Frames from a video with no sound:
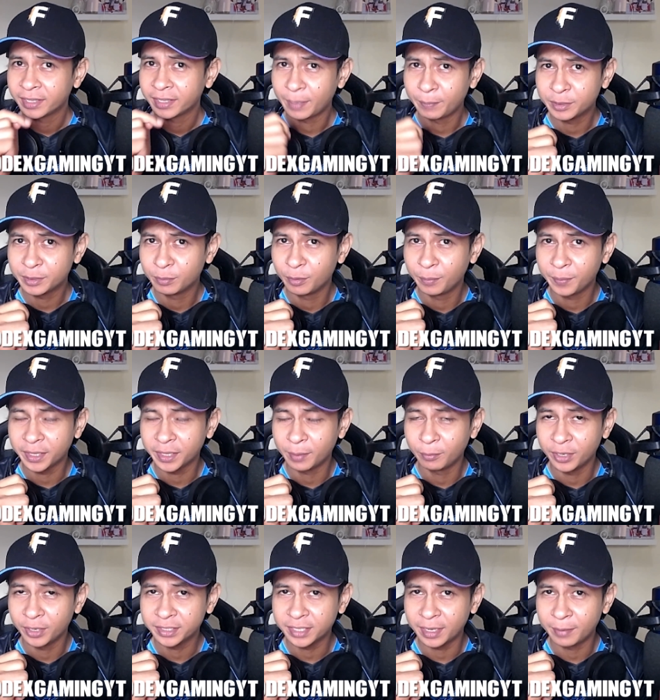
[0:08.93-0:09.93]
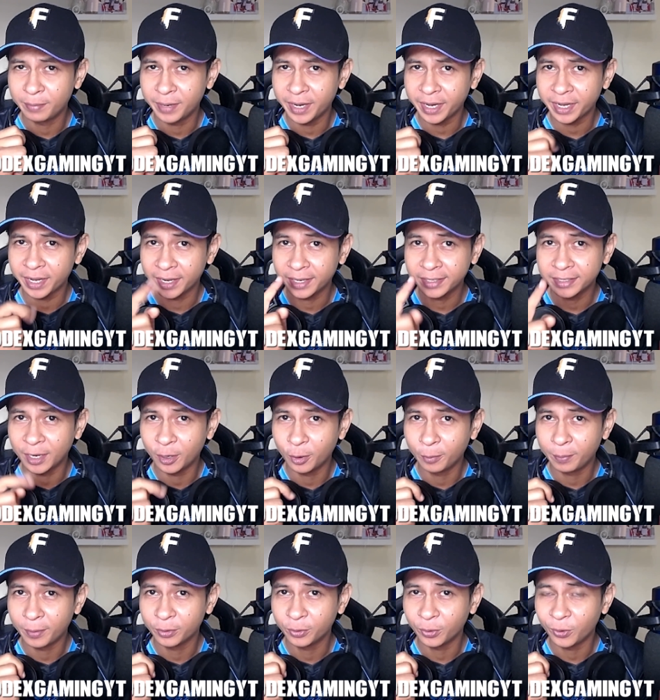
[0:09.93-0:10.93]
Tapi sebelum kita mulai sabrek, jangan
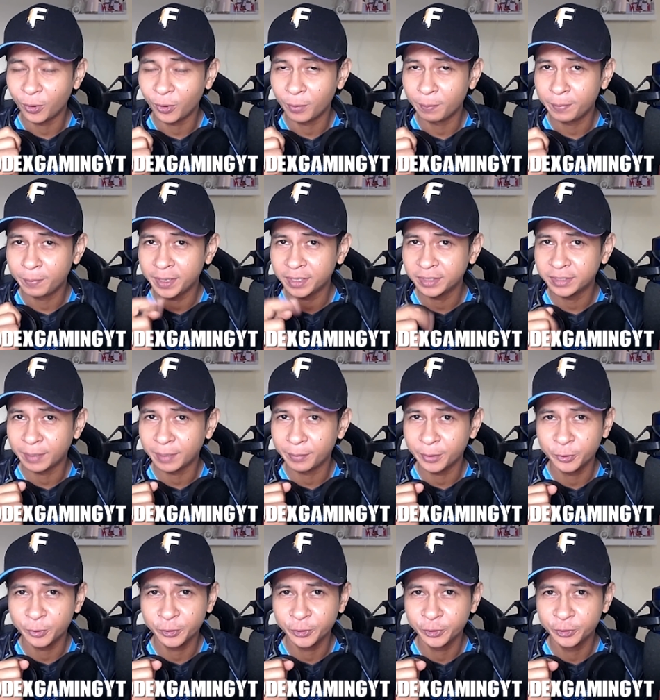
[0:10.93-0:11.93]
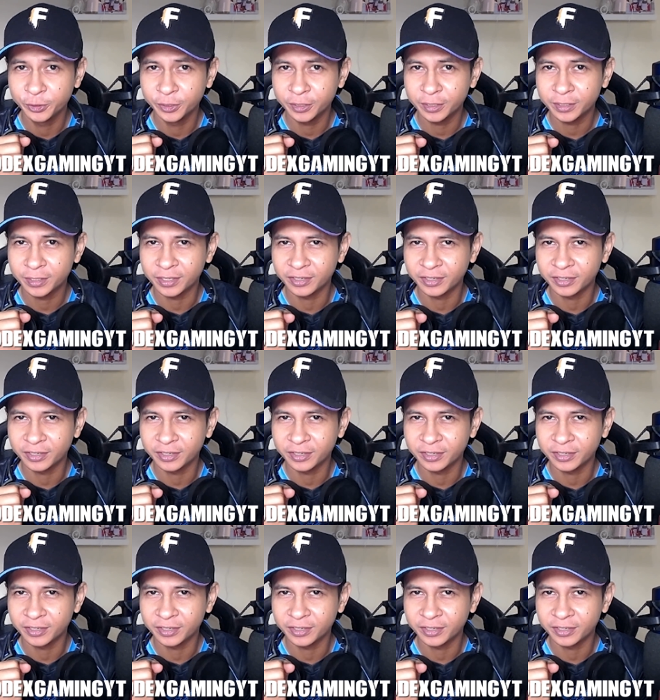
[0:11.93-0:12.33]
lupa untuk ngopi, siapin udut,